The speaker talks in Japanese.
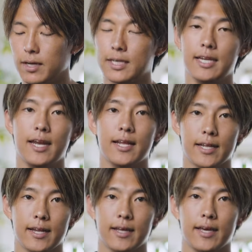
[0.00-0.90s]
綺麗な
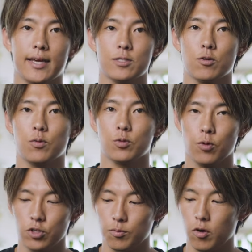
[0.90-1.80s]
ね映像を
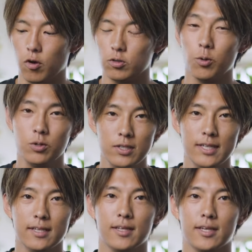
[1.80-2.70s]
撮るのも得意
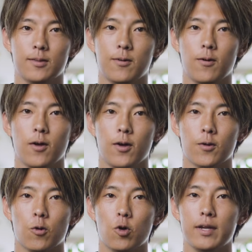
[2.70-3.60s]
なんだけど、
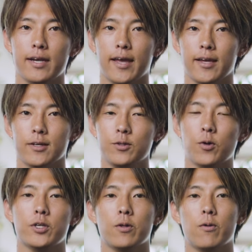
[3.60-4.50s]
ここまでね
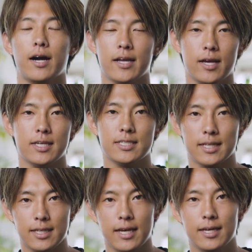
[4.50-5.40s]
動きの速い被
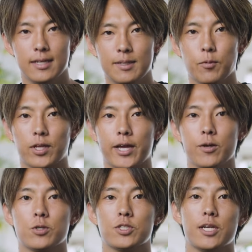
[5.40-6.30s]
写体にも
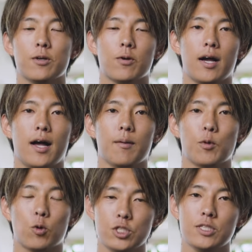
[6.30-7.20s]
対応しているのが
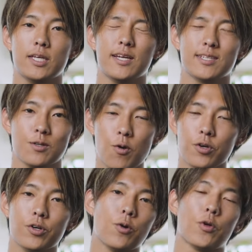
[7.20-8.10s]
もう個人的にはすご
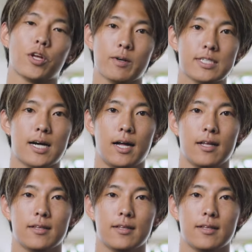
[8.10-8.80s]
く驚きました。